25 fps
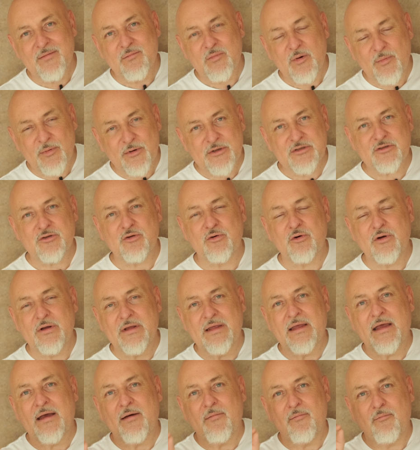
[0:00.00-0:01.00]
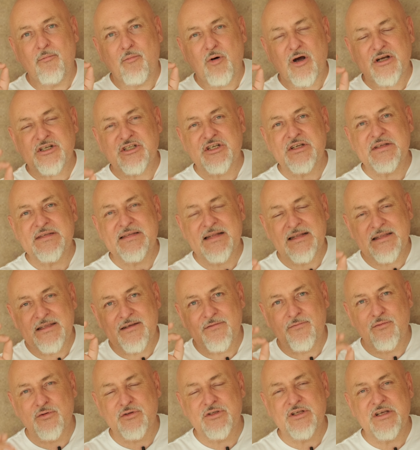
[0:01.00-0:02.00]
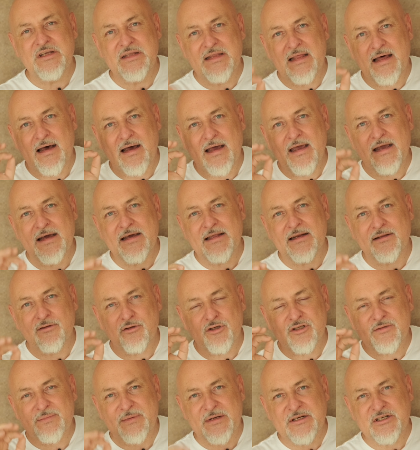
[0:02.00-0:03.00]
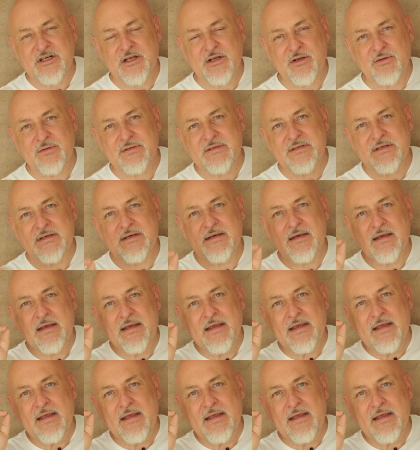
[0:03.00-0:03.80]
Po prostu płaszczyzna dyfuzyjna, ekran rozpraszający,